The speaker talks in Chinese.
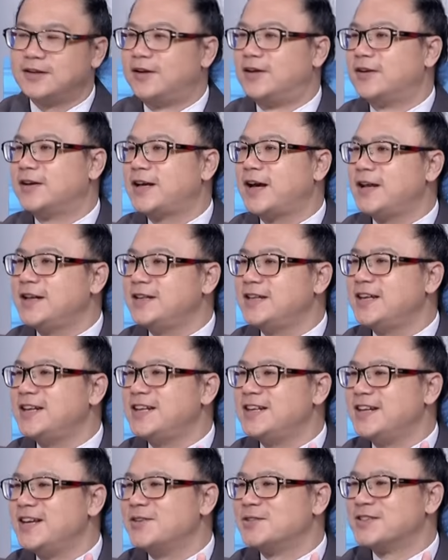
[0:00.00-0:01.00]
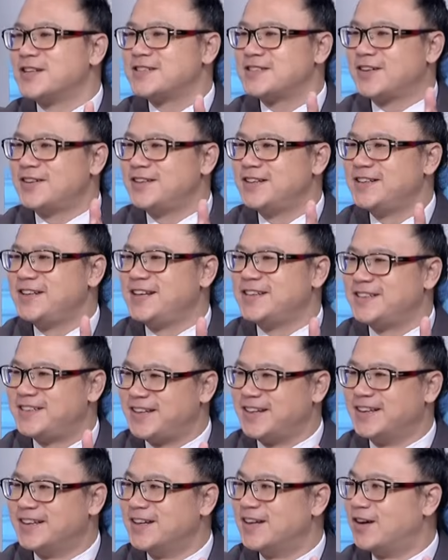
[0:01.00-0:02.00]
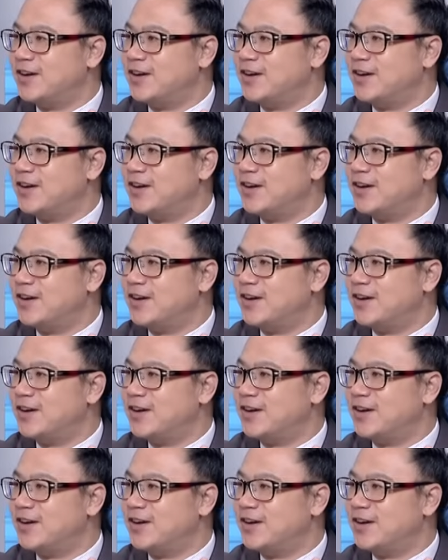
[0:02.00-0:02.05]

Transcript: 哦，看听你念我才知道那念町。